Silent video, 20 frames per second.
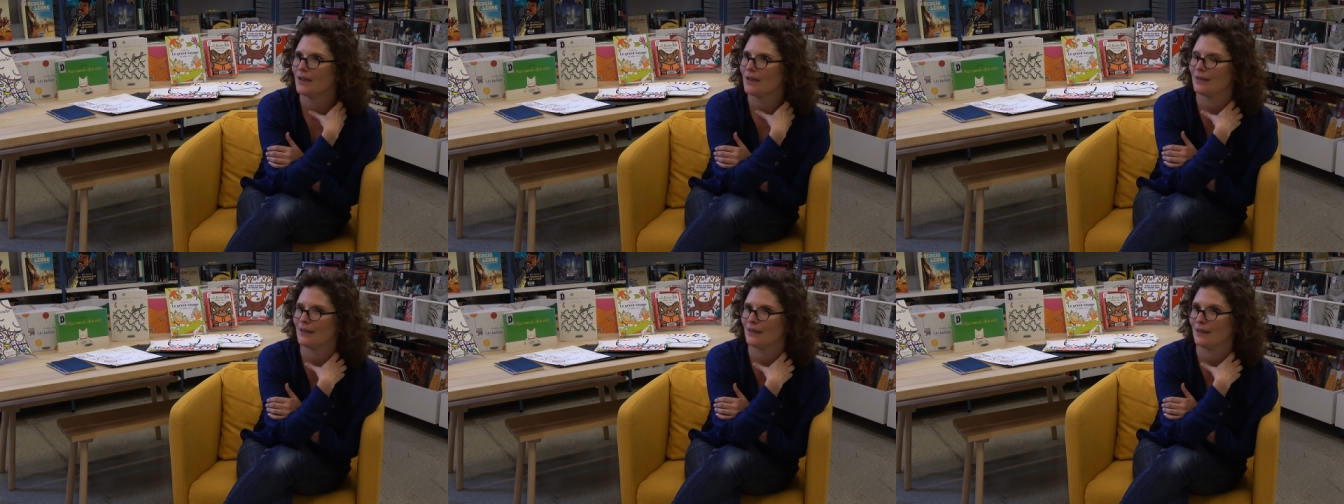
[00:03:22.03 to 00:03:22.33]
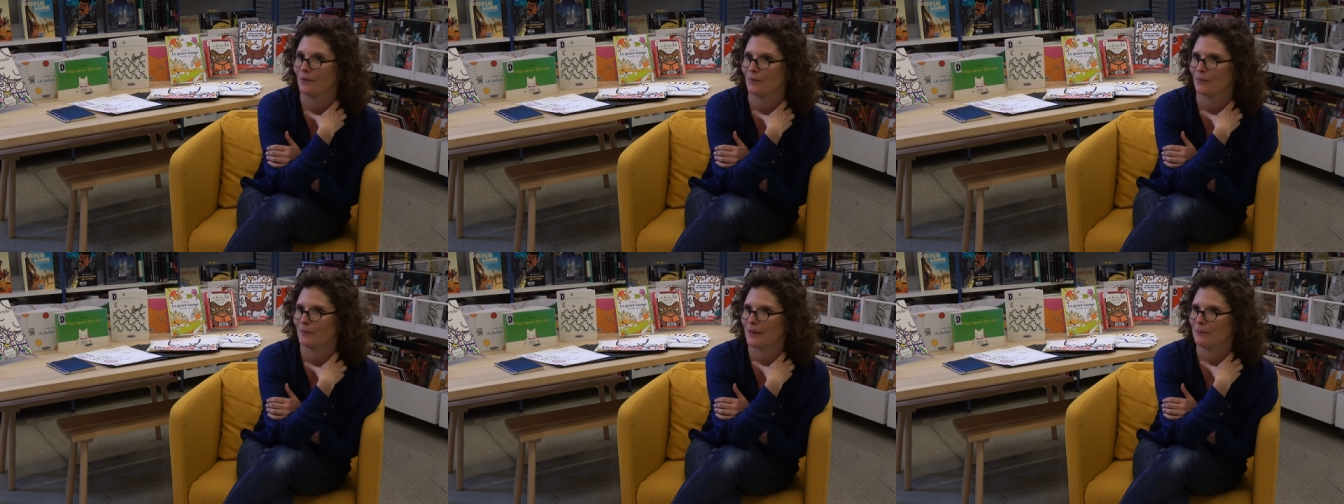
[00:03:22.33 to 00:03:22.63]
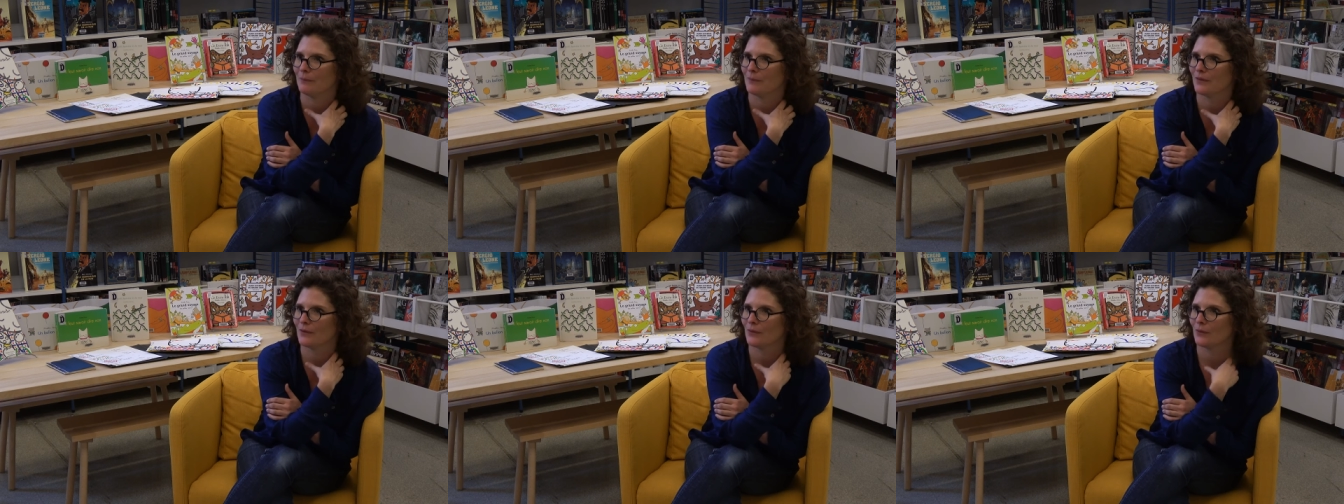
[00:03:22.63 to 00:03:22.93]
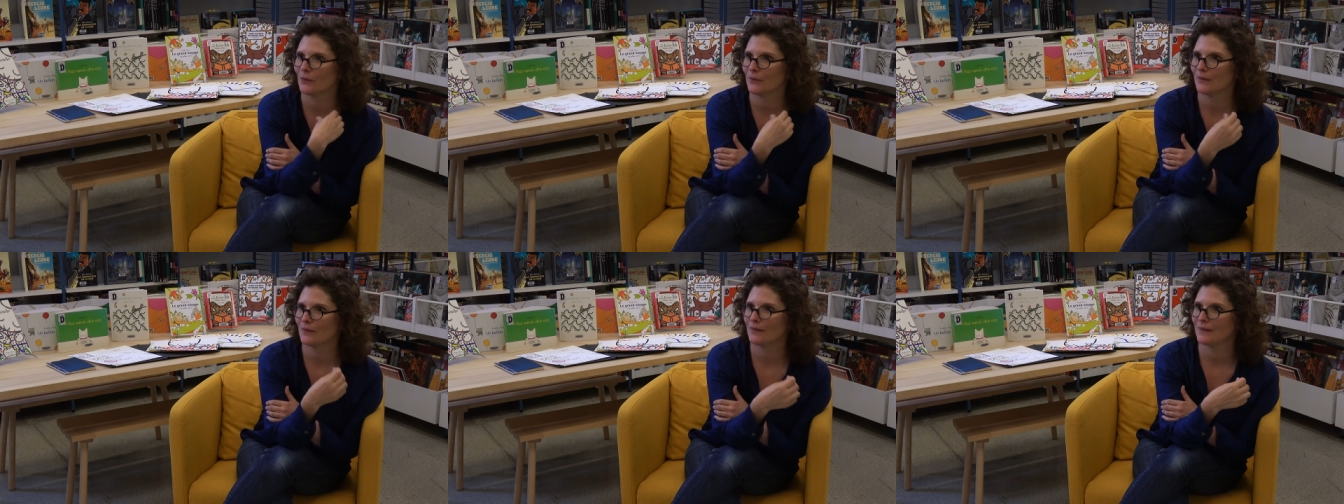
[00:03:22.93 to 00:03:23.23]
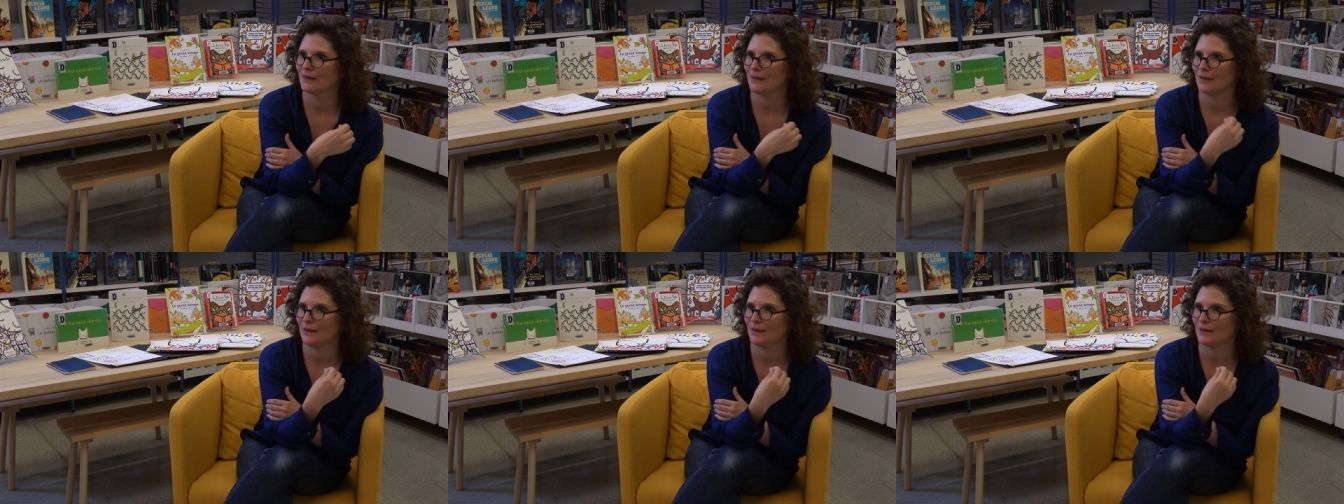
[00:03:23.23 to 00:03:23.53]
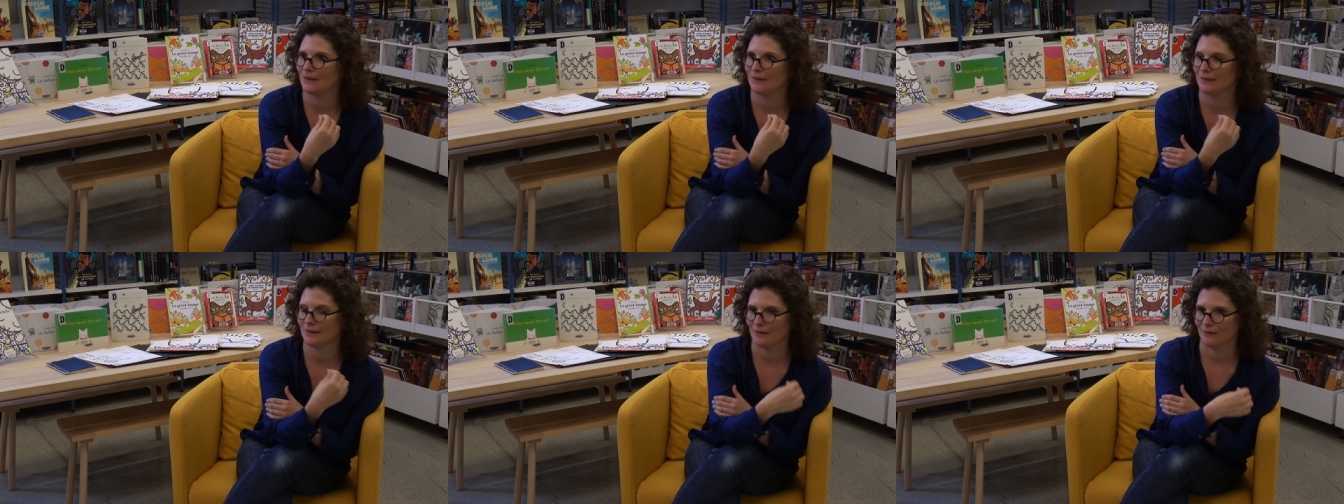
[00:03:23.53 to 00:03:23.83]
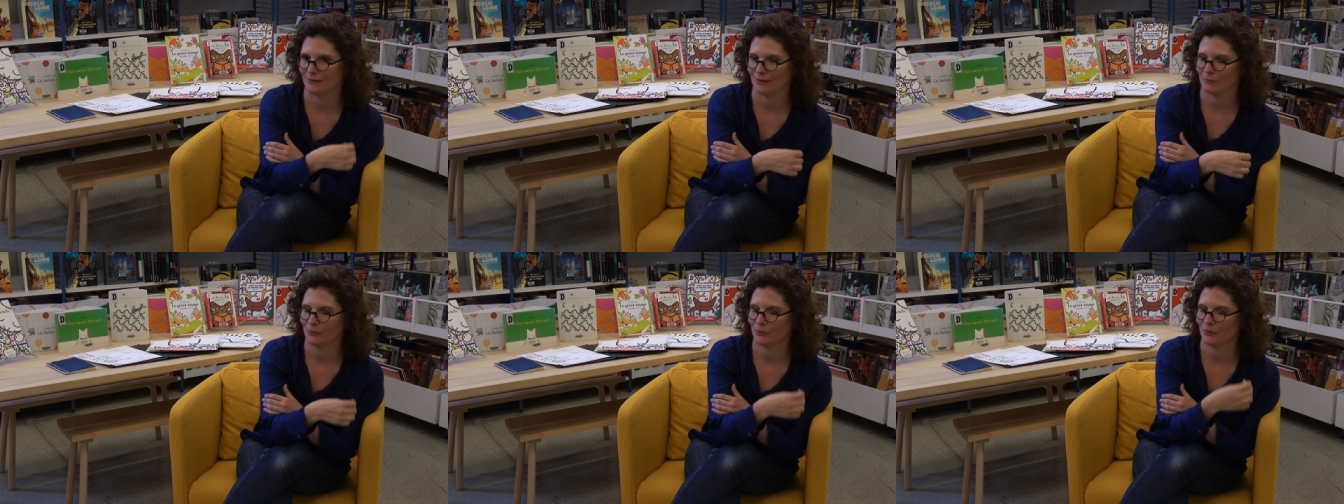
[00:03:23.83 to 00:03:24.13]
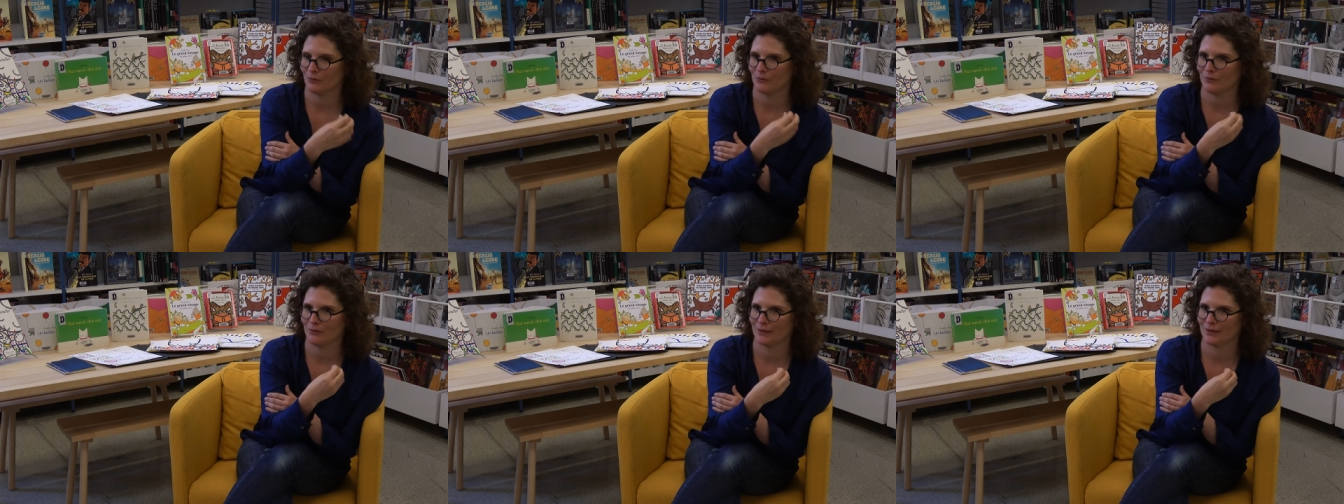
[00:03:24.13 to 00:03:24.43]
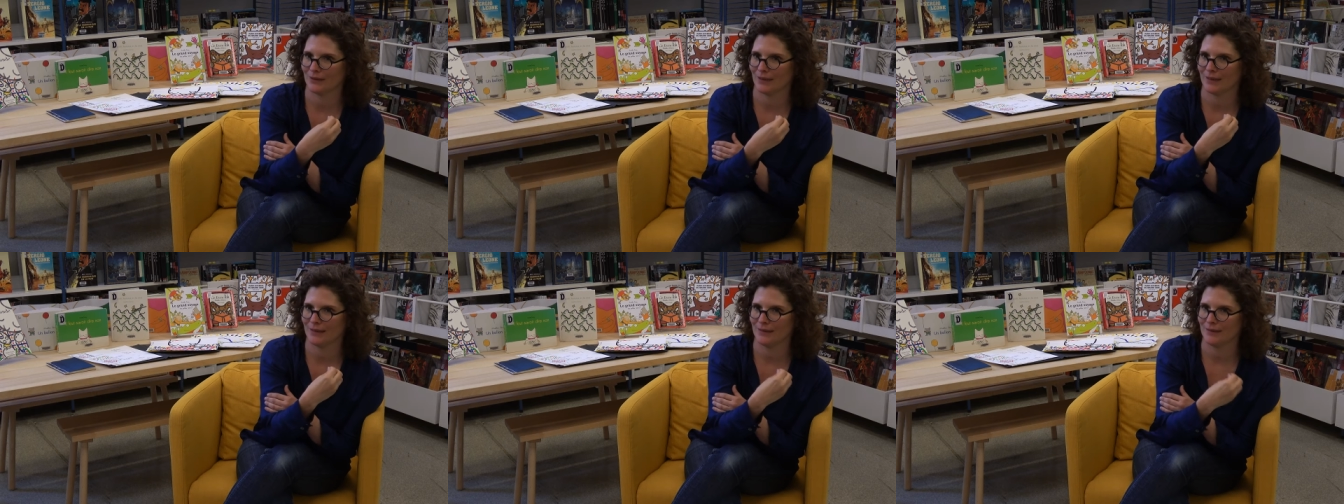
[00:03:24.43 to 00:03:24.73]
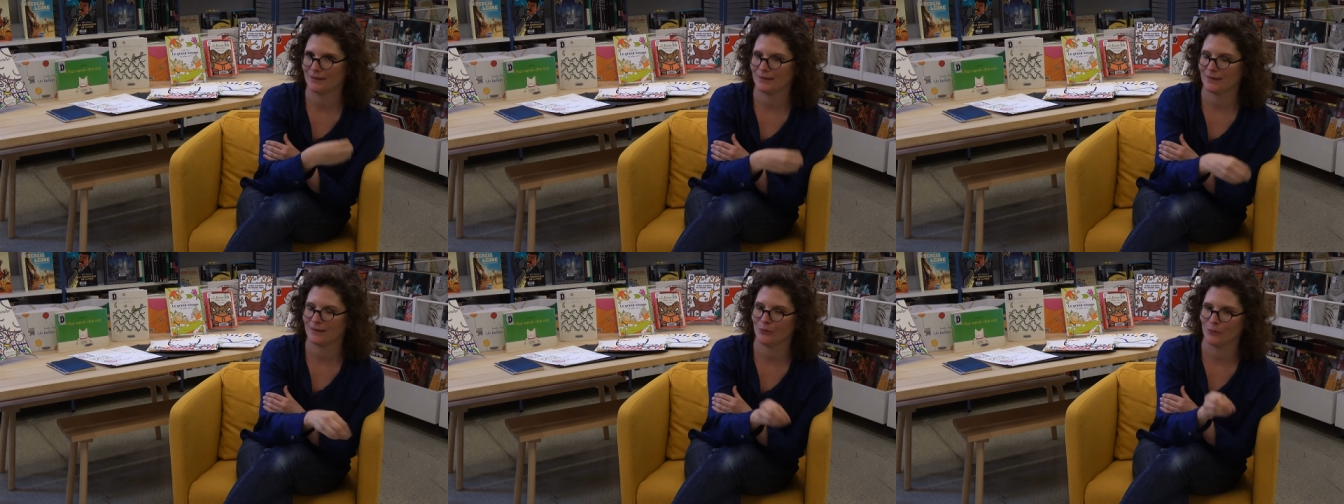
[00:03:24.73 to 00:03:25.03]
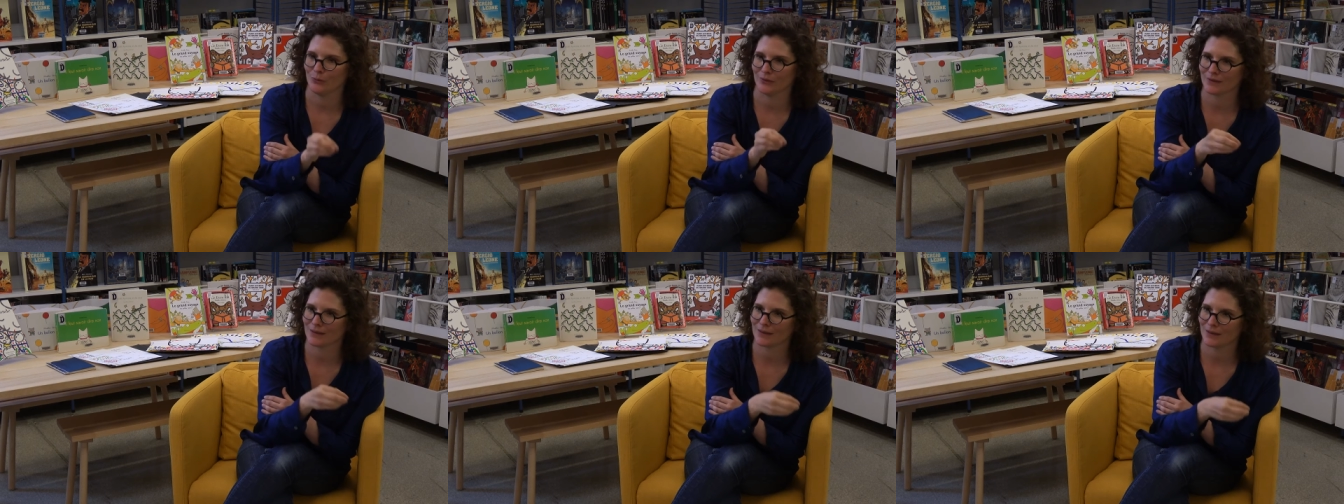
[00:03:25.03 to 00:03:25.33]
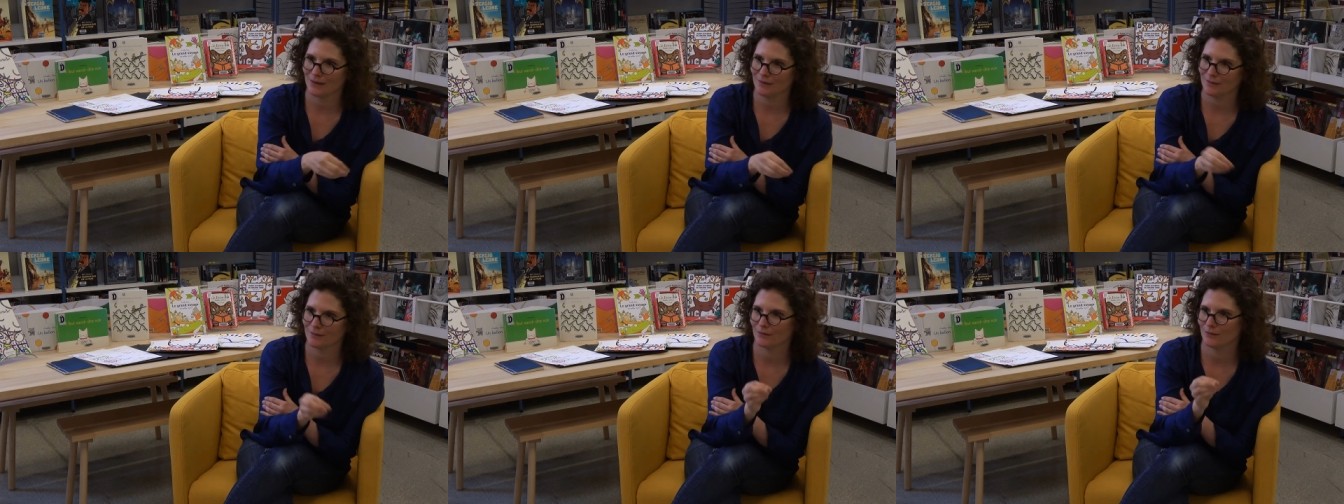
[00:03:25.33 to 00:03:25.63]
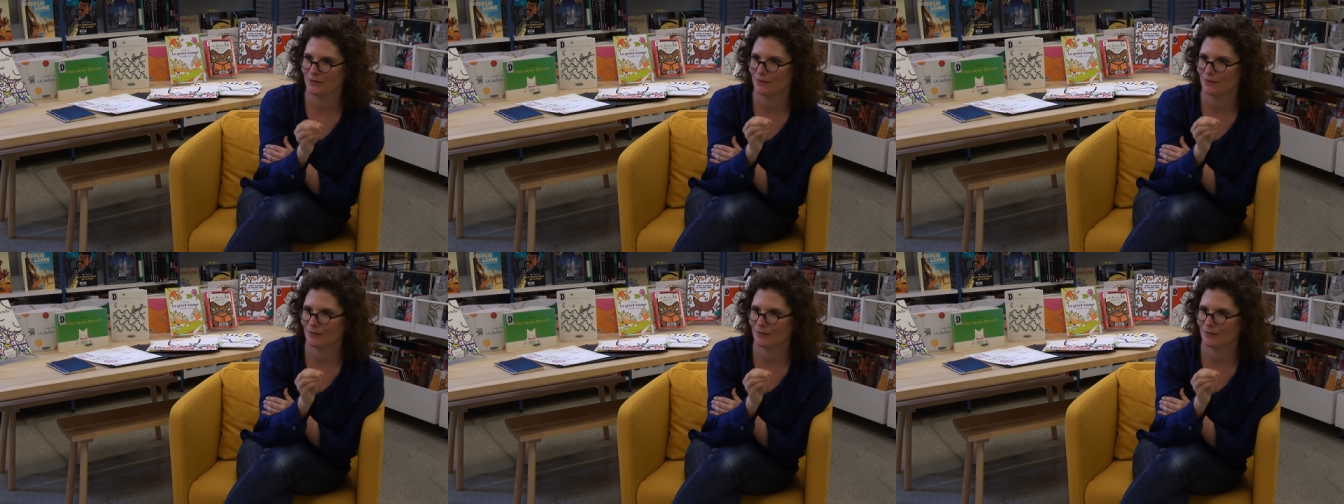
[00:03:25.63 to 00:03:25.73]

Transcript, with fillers: Et en même temps, c'est vraiment une qualité de trait